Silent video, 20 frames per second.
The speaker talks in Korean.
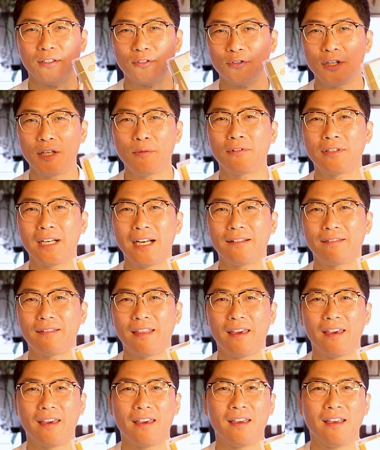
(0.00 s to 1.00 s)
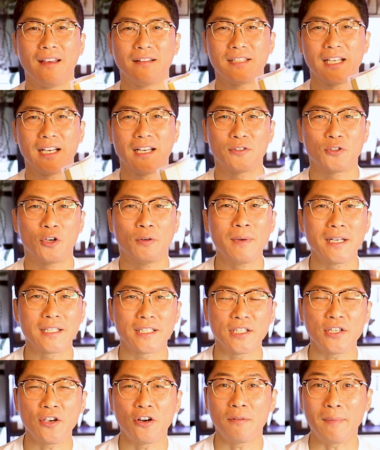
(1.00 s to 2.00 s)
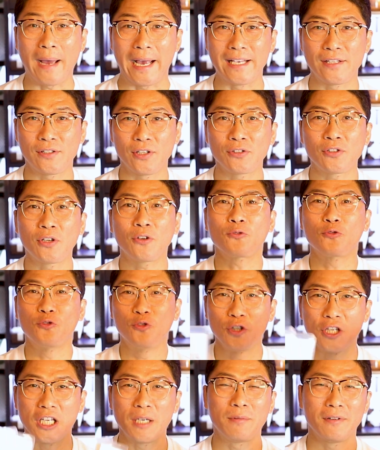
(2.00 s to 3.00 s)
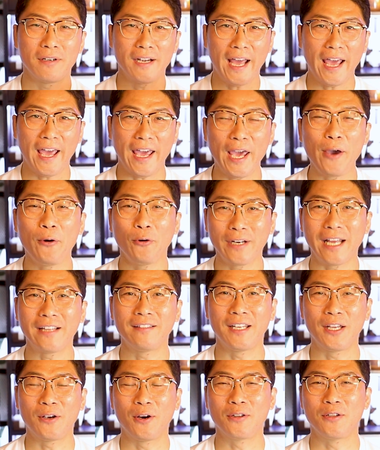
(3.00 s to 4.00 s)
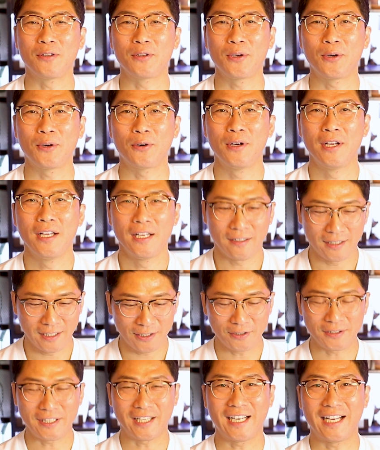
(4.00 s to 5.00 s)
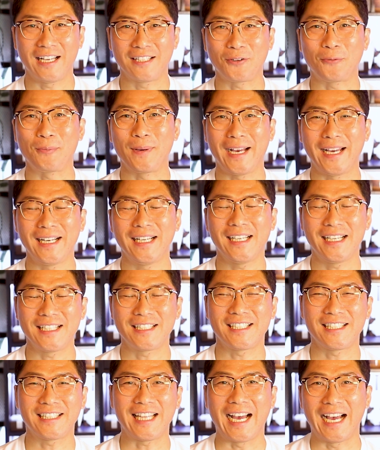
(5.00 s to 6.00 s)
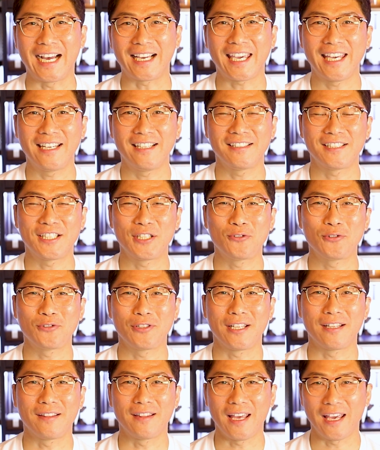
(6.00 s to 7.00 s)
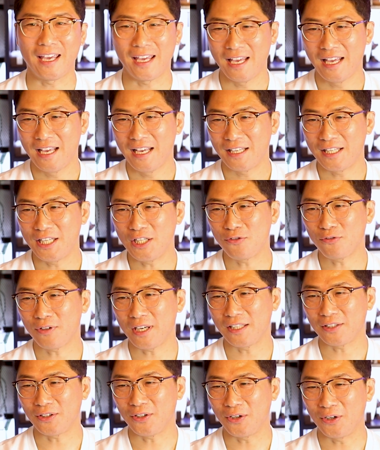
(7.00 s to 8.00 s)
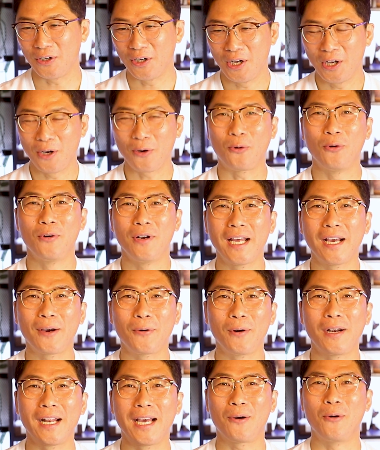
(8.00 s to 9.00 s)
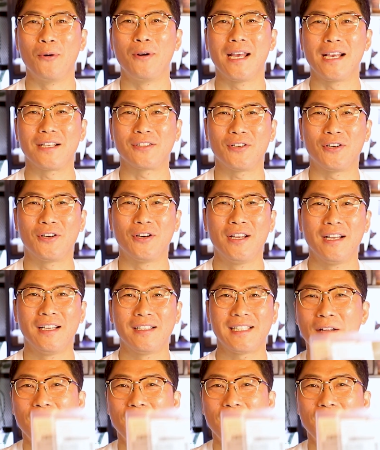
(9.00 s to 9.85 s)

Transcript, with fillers: 수입을 할 때 제가 정말 신경을 많이 써서 구입을 해온 애들이거든요 그래서 제가 정말 하나같이 다 아끼는 친구들인데 이 중에서 골라 골라 골라서